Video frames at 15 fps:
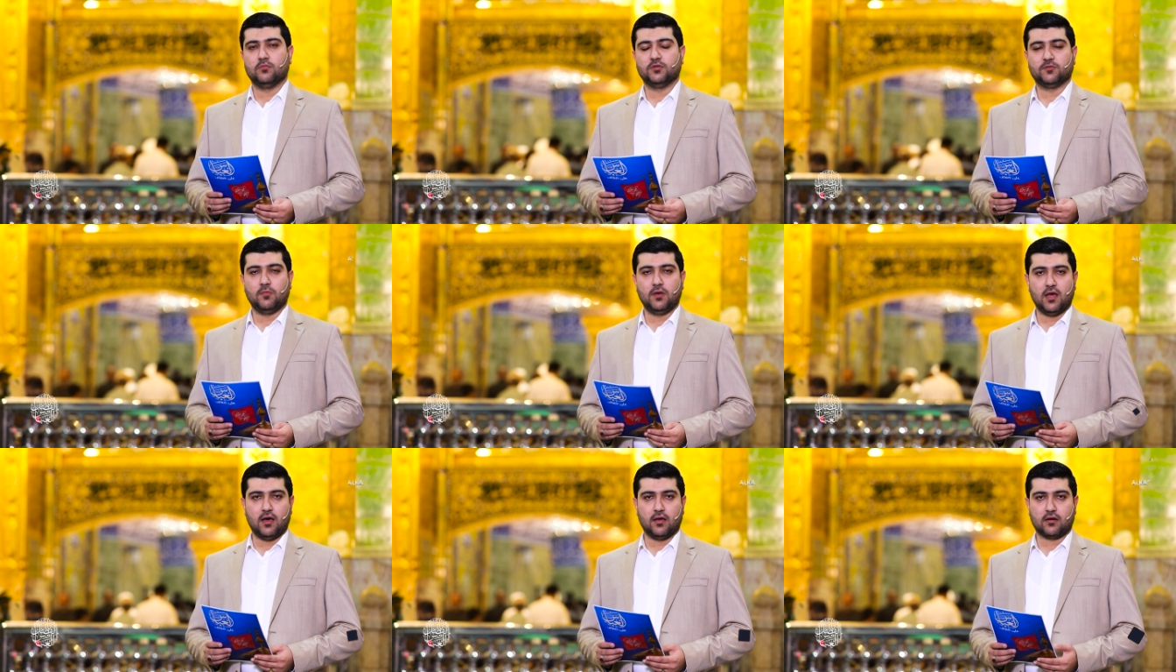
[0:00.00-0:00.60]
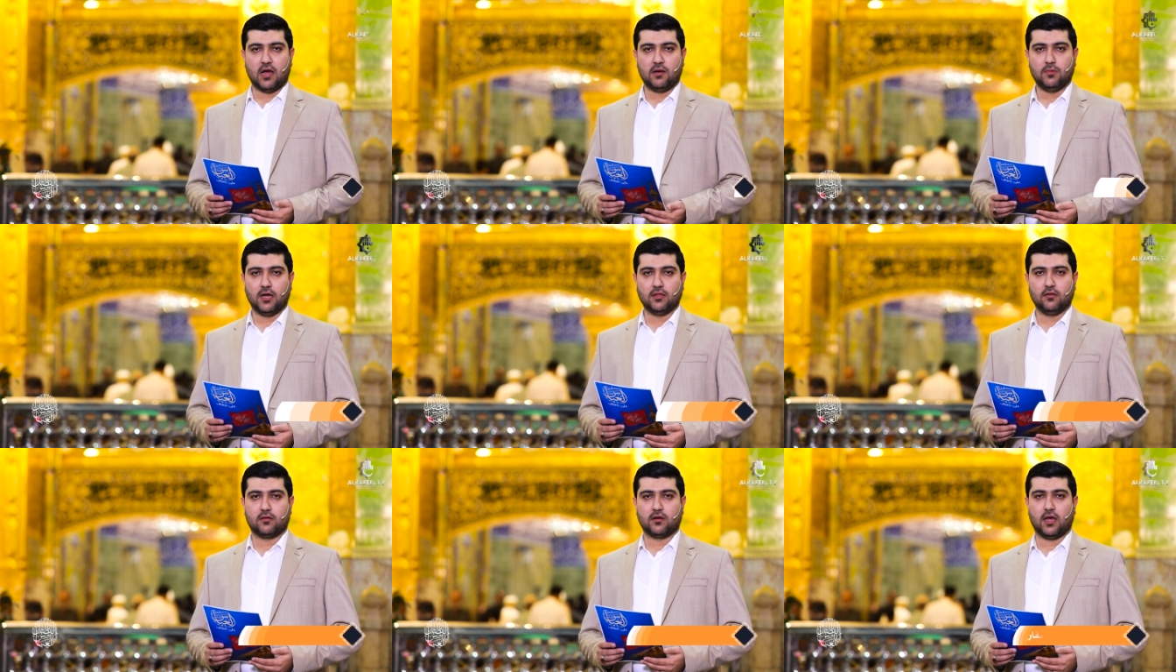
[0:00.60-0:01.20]
بسم الله
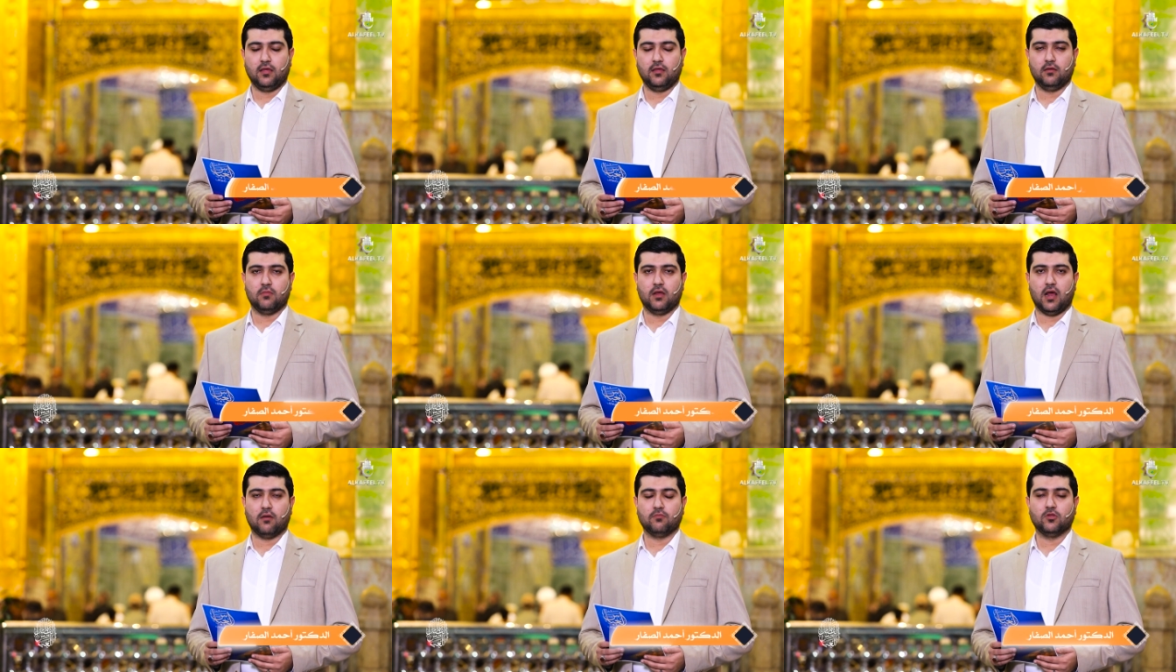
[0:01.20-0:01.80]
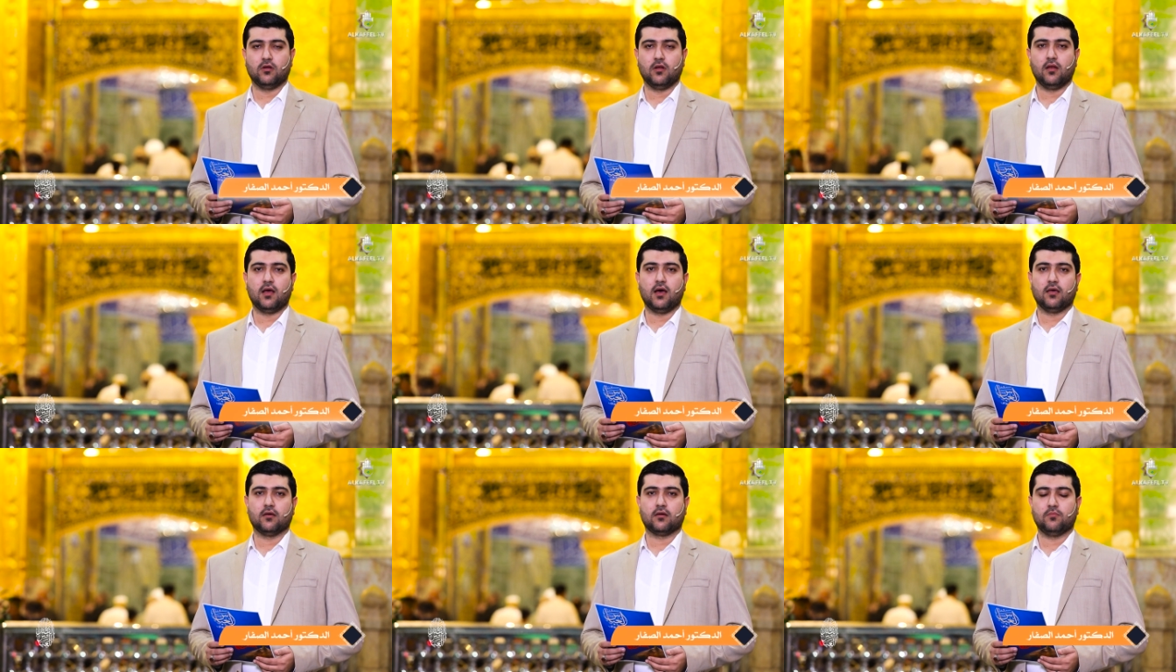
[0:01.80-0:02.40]
الرحمن الرحيم الحمد
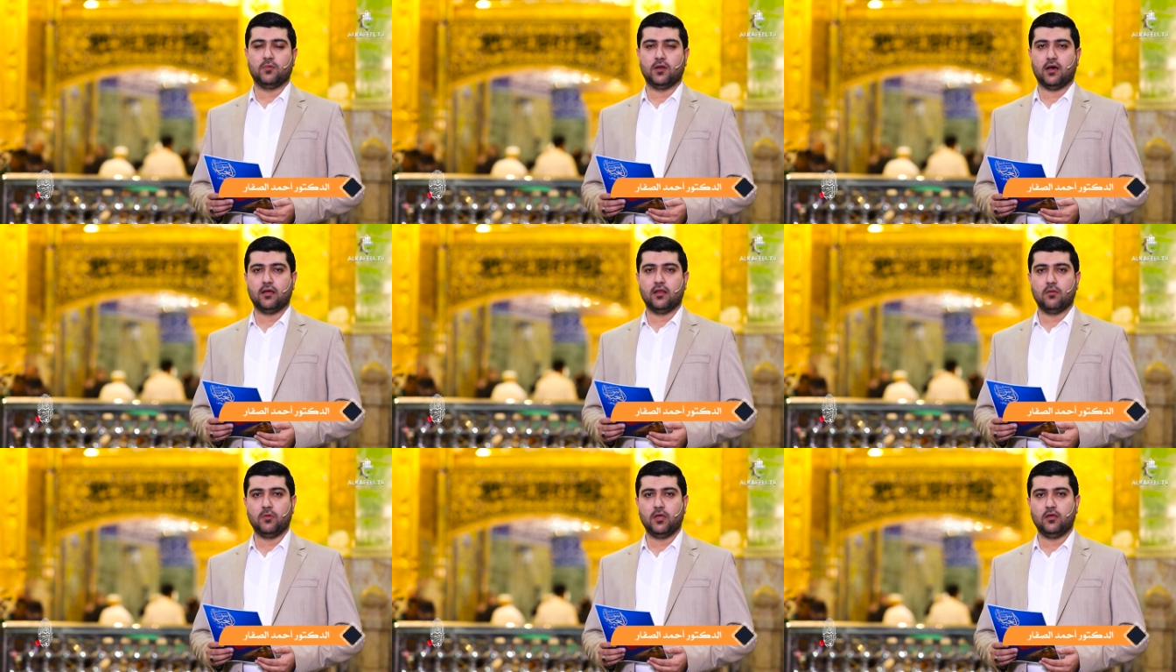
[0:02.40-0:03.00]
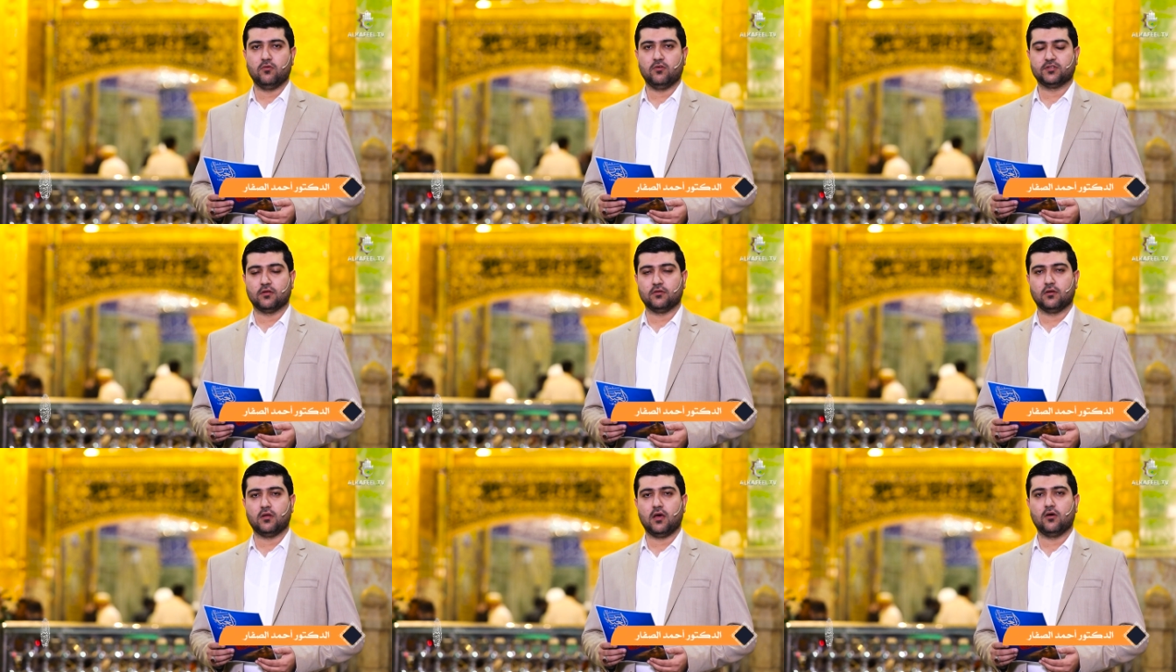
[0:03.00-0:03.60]
لله رب العالمين
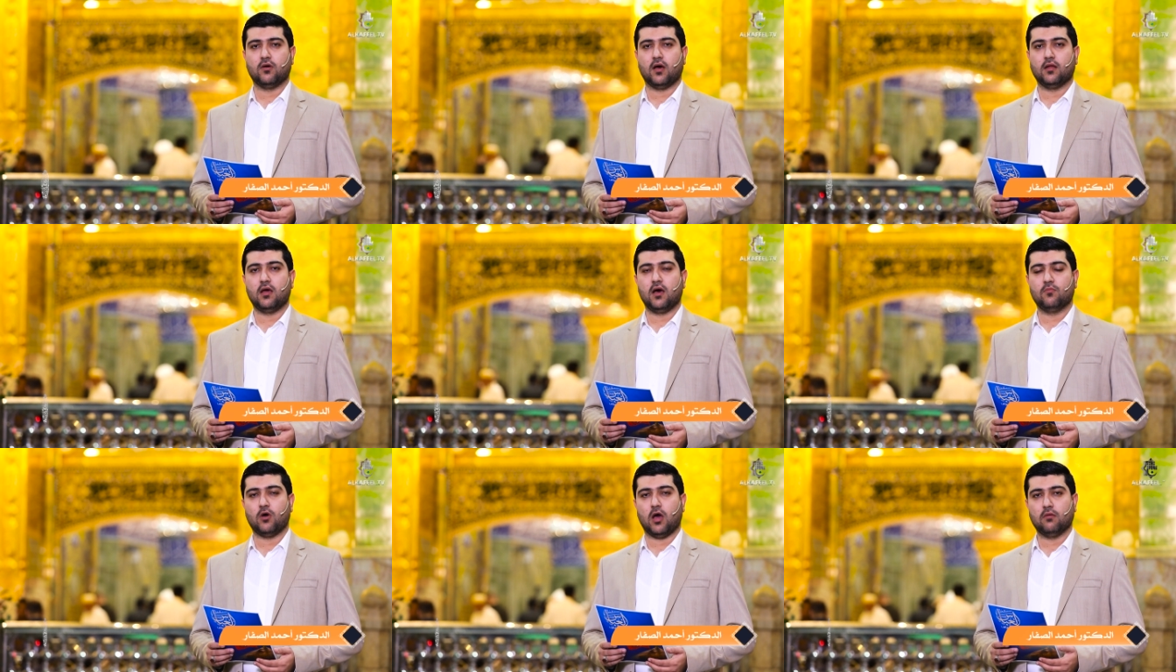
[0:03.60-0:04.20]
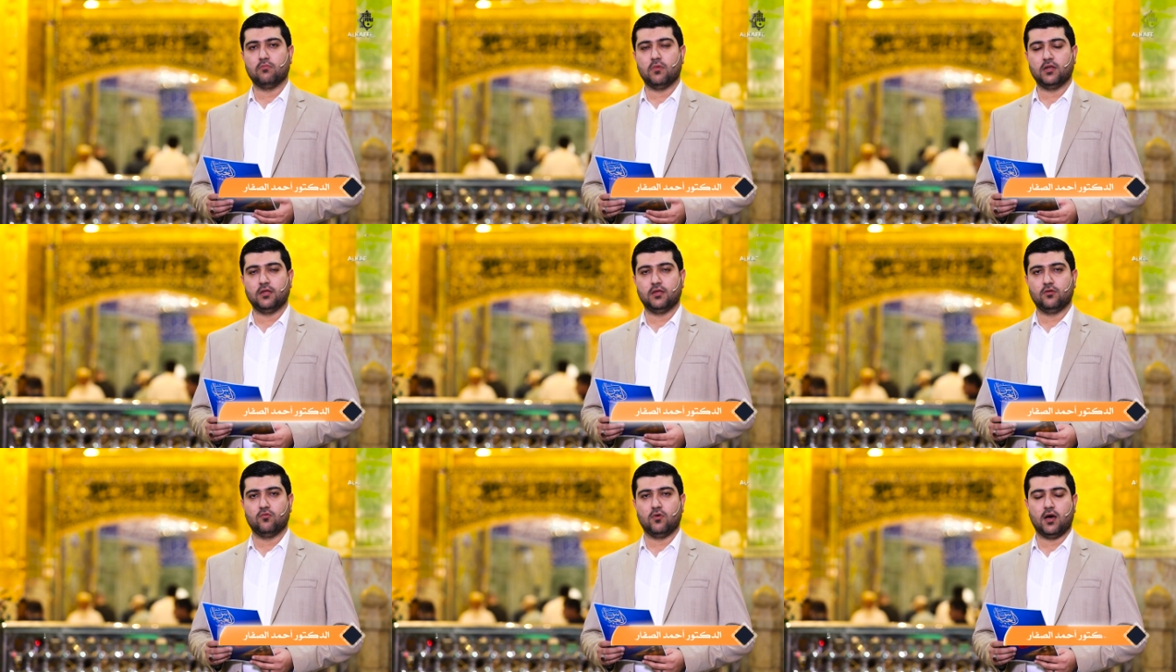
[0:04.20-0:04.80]
وصلى الله على محمد
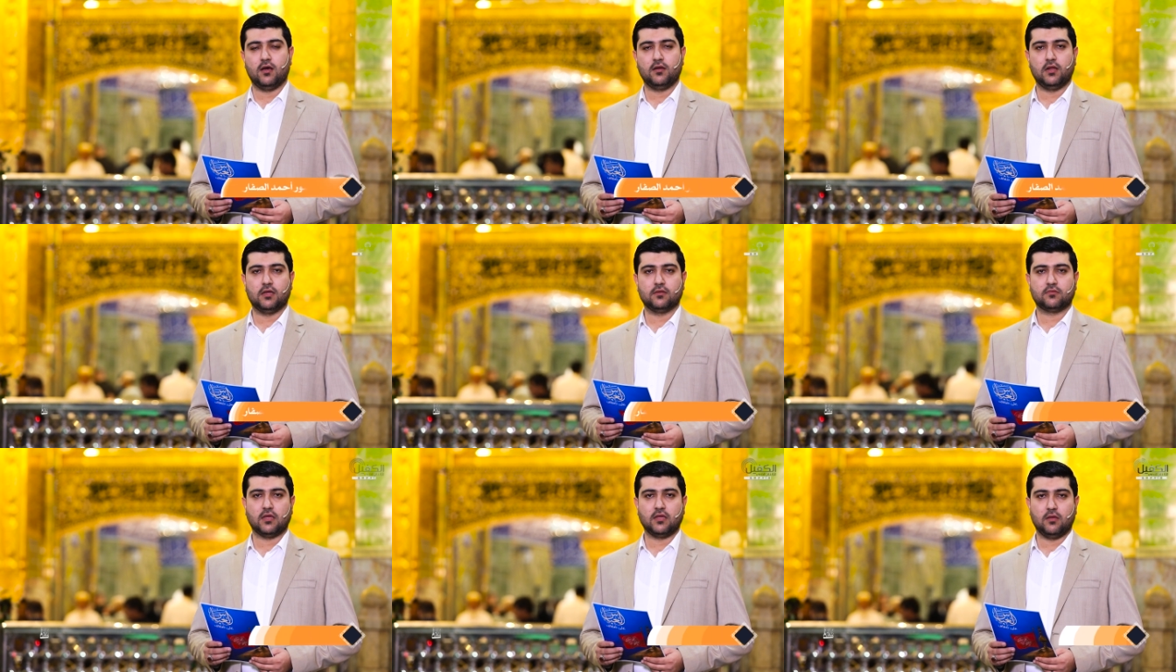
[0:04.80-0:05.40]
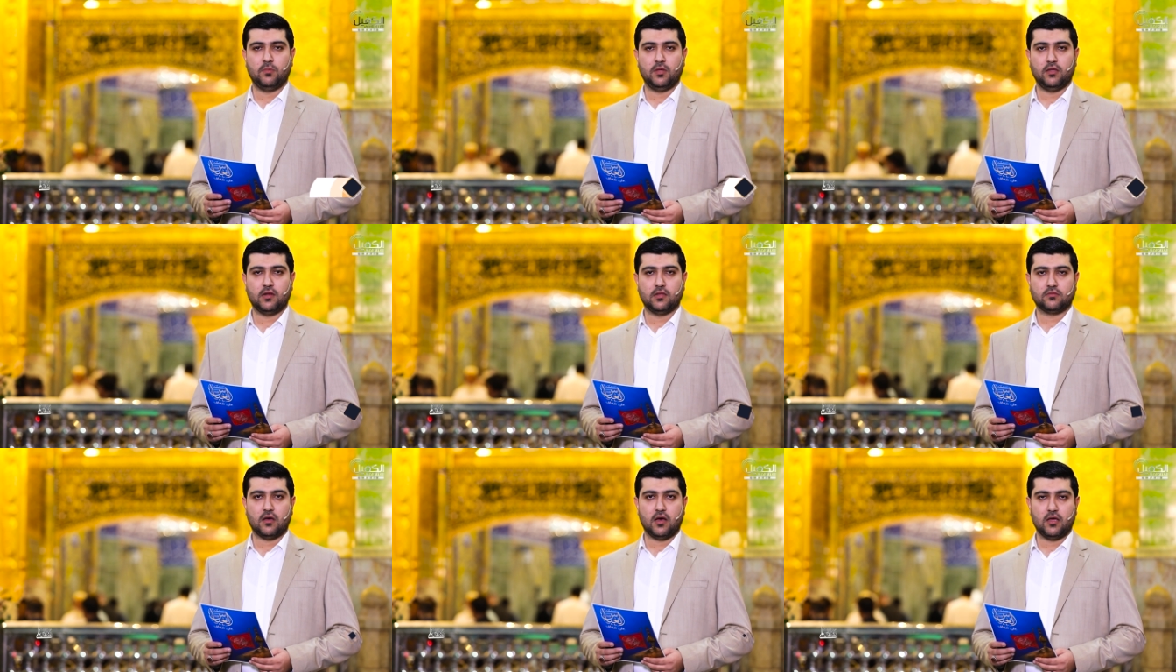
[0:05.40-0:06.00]
واله الطيبين
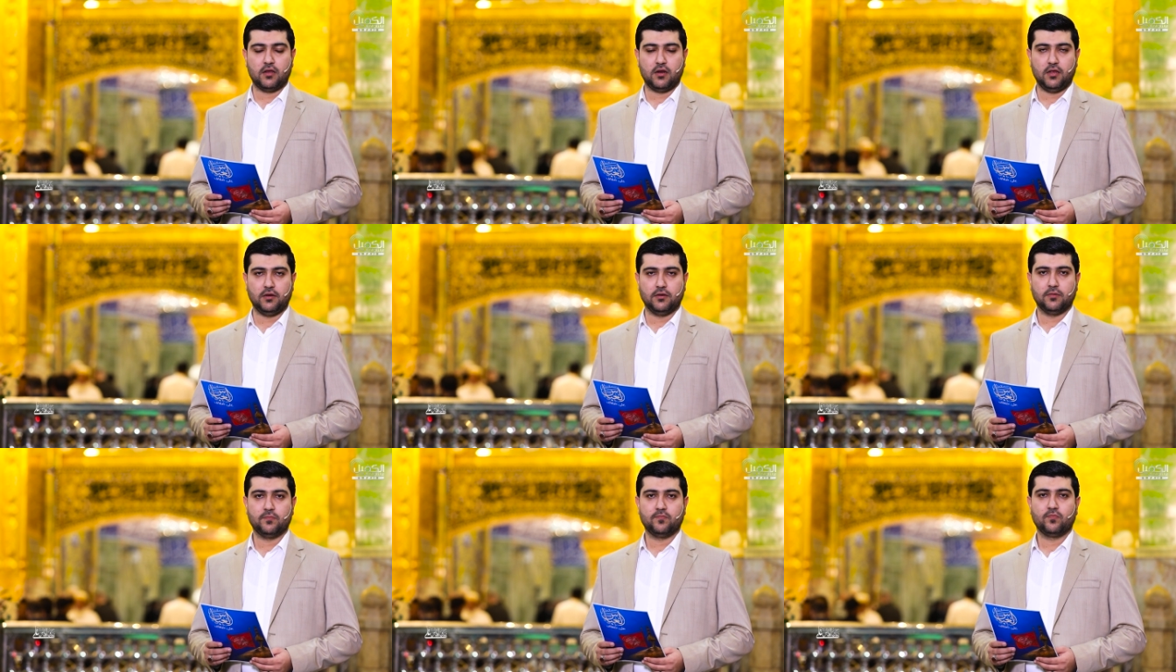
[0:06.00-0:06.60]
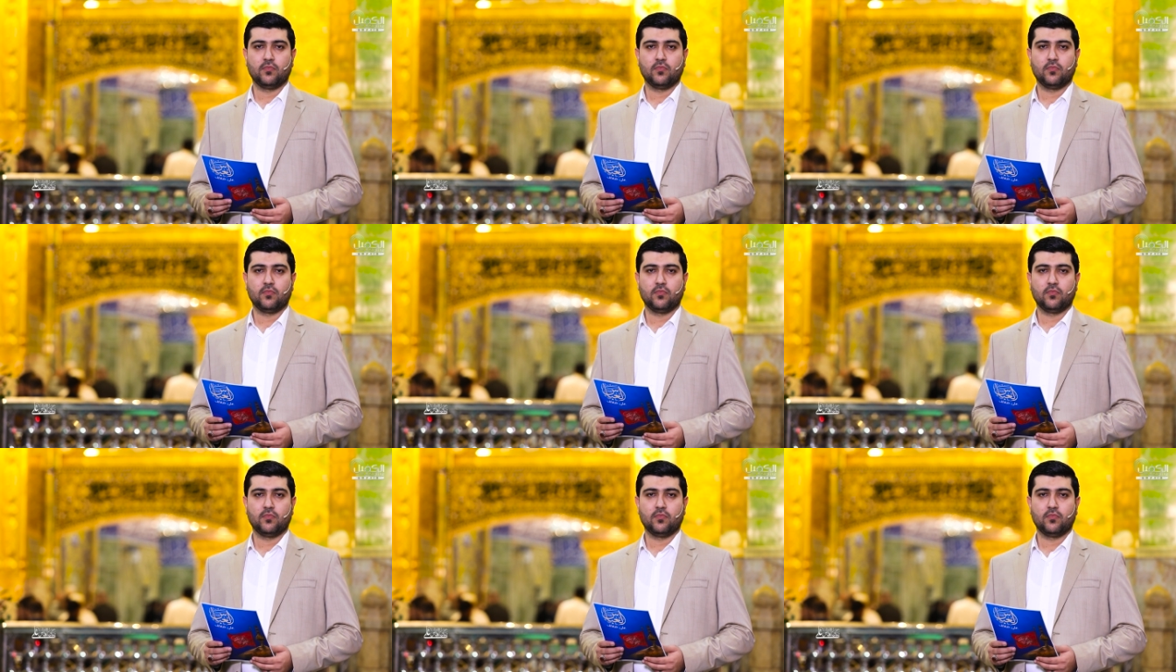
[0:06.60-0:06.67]
الطاهرين.